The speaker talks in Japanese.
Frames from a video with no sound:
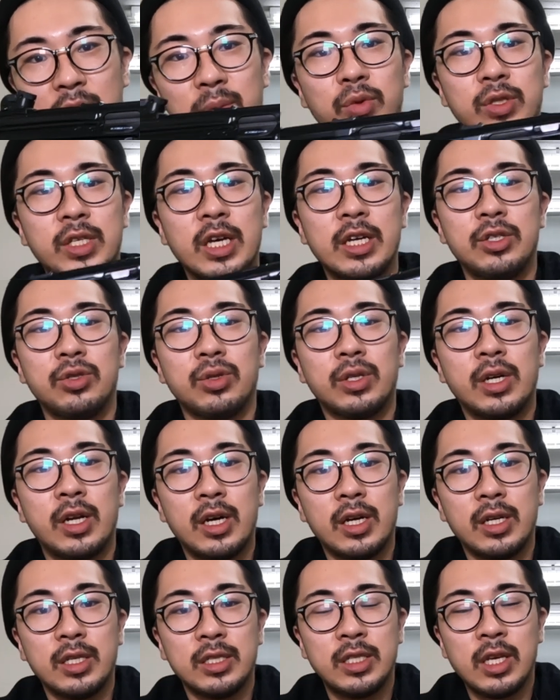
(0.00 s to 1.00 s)
もう最初か
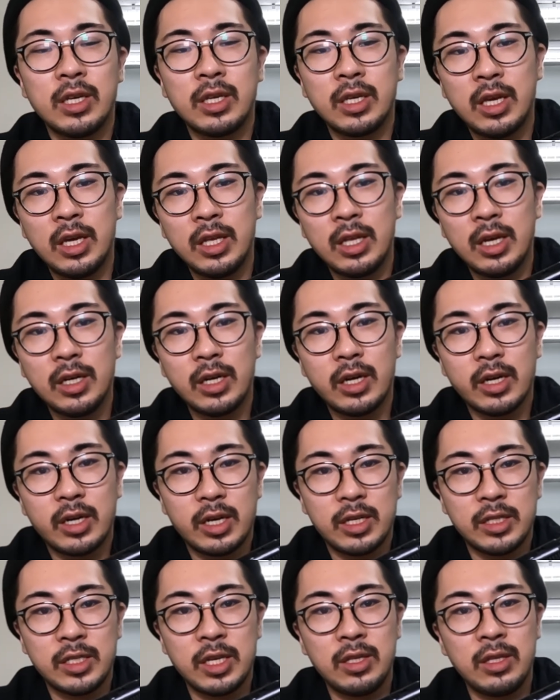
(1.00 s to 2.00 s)
ら設計段階
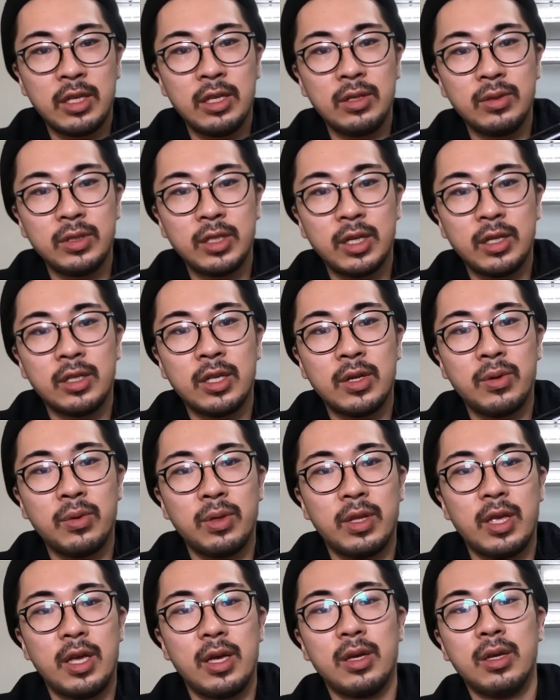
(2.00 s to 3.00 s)
からセッティングされてる
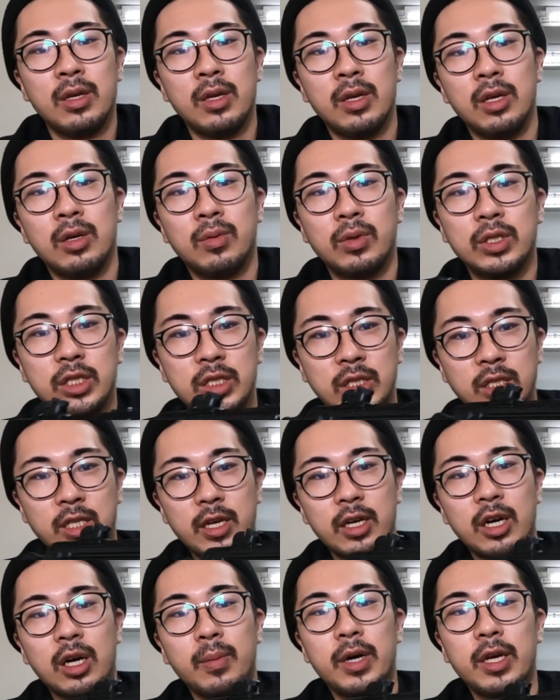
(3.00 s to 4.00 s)
んで実
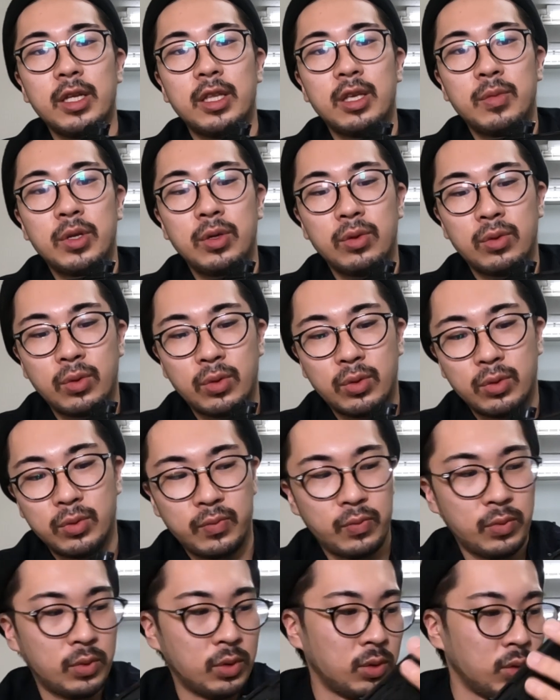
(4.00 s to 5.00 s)
際構えてみると
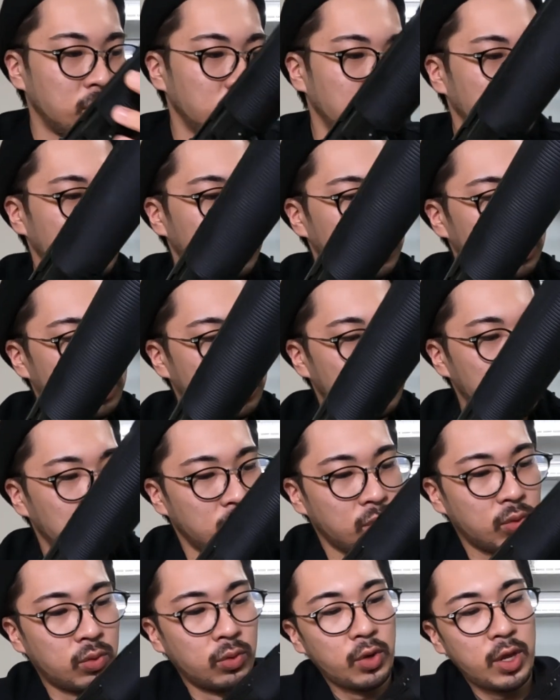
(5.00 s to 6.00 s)

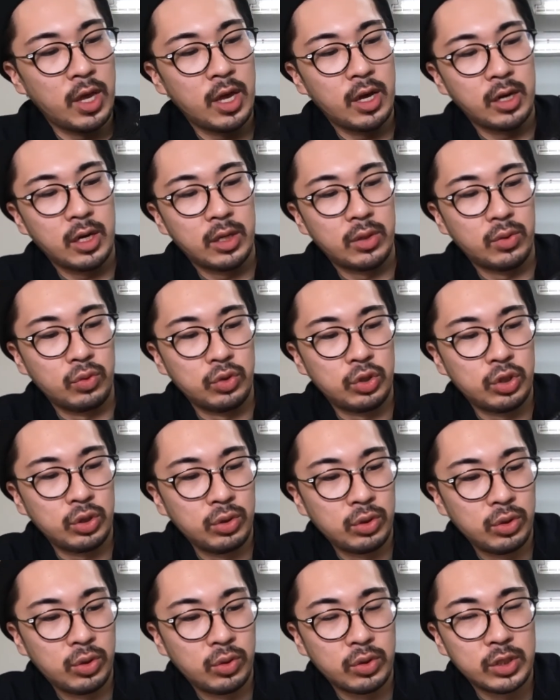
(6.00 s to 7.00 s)
このエアガンの
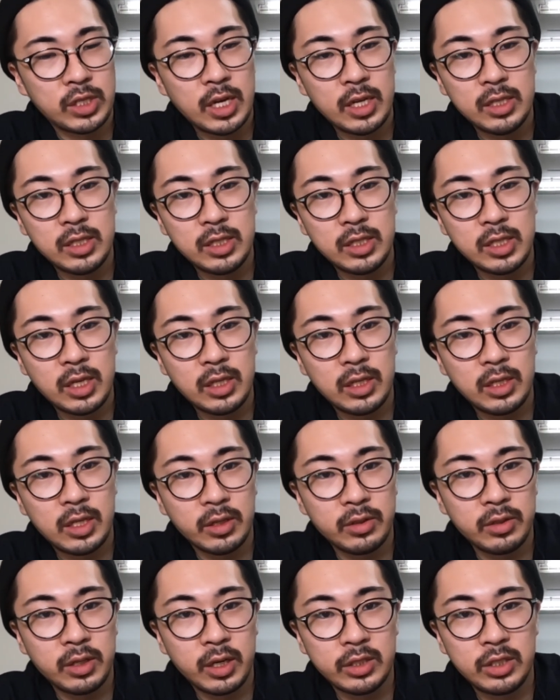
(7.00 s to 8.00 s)
重量
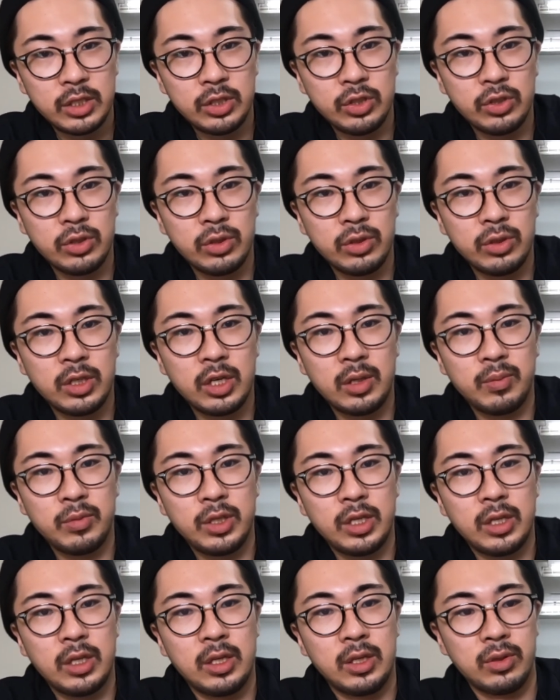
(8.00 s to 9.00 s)
3180g に
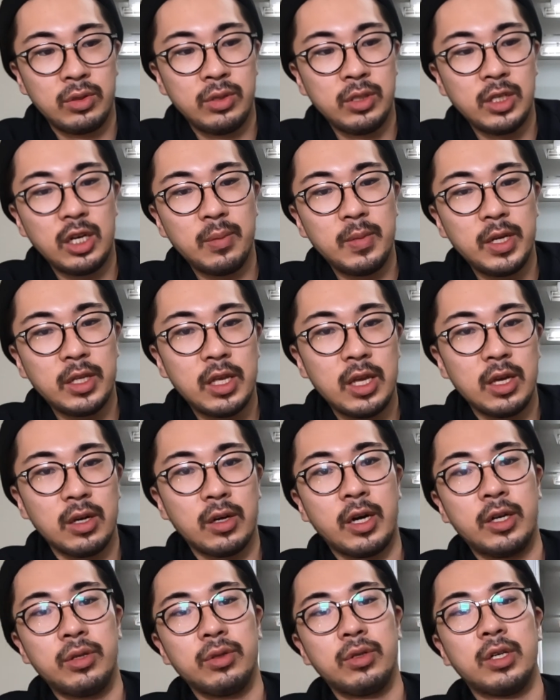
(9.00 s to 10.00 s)
比べ
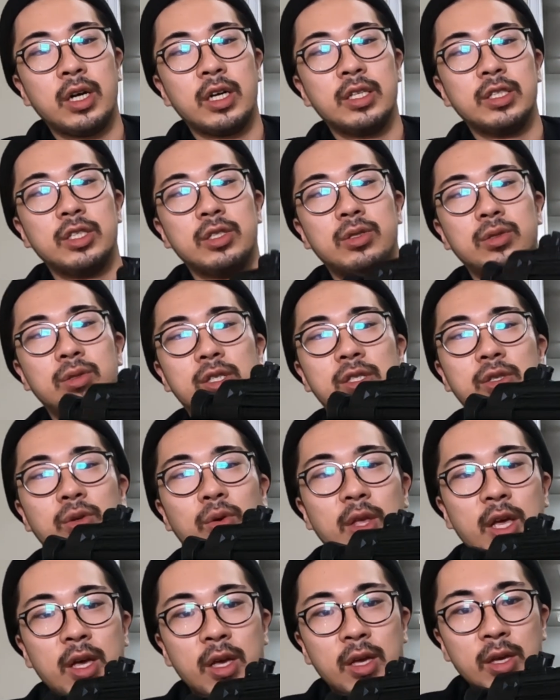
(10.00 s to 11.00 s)
て軽く感じるんです
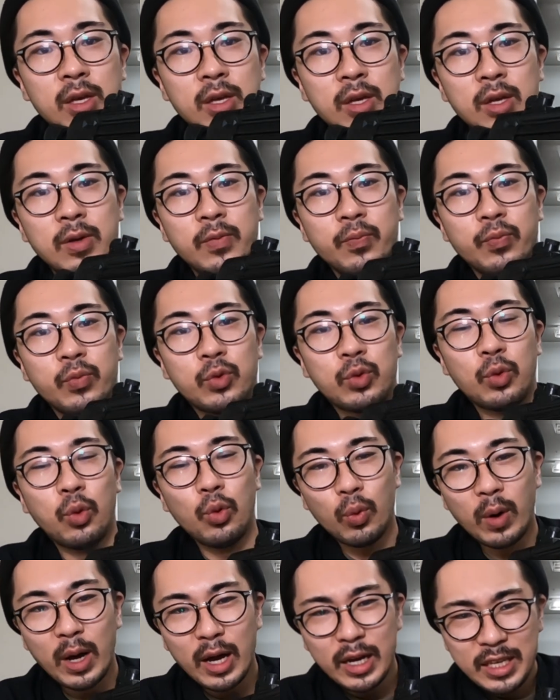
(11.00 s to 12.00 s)
よ
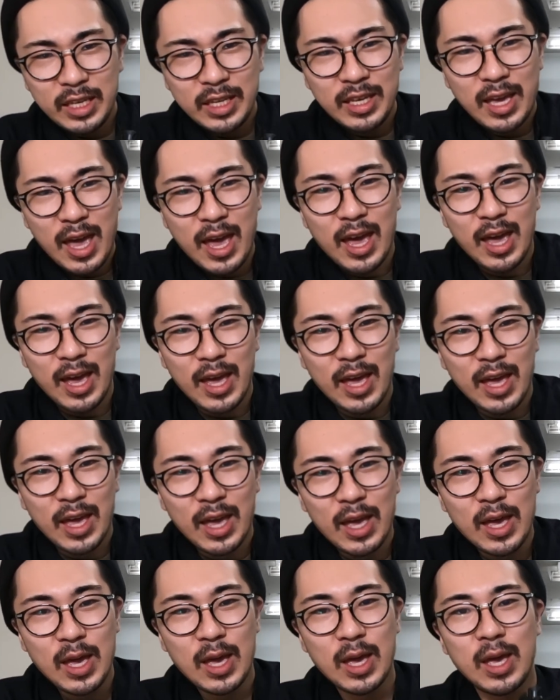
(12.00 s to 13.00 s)
とはいえ
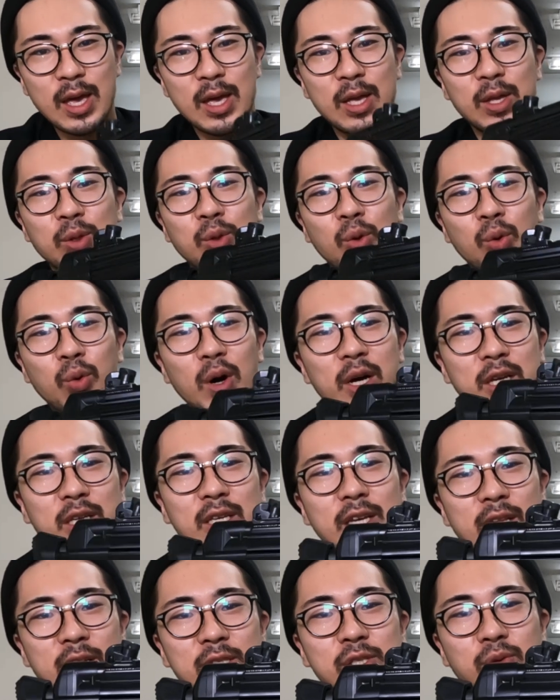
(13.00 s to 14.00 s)
とは
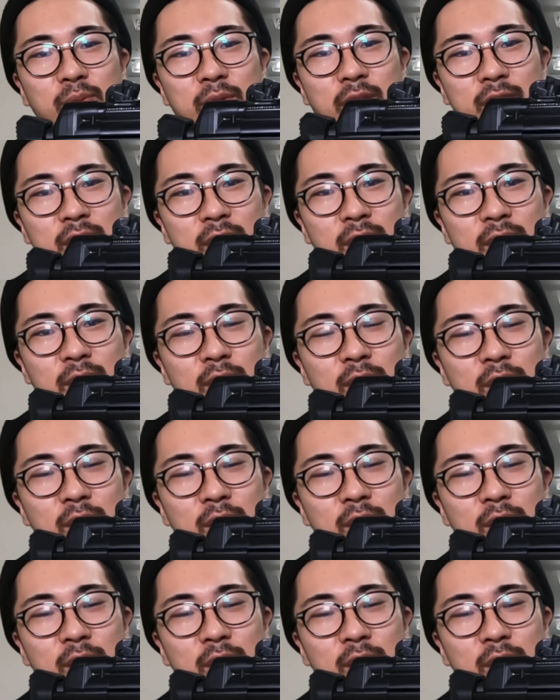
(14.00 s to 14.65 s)
いえですよ皆さん